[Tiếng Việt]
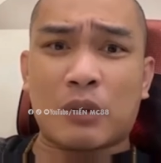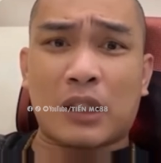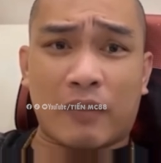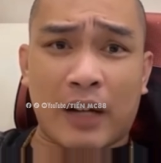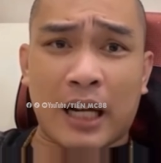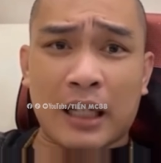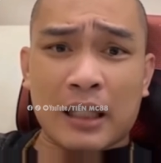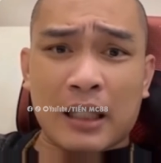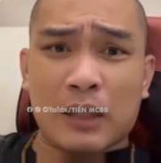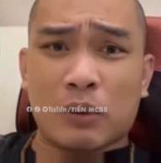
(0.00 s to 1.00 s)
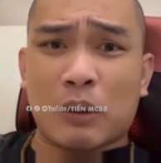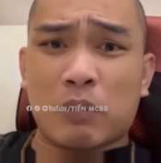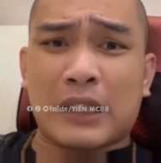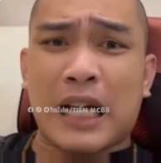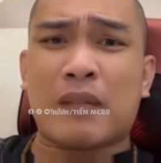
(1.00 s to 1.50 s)
trở về Lê Trung Tông
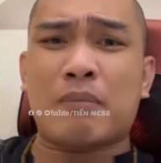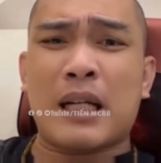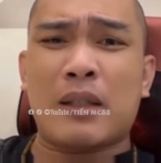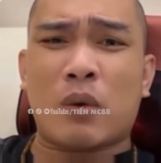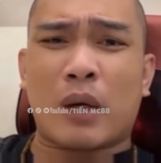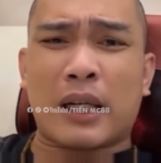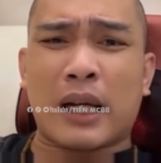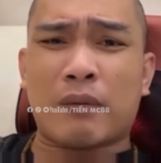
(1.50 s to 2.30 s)
sang bên gọi là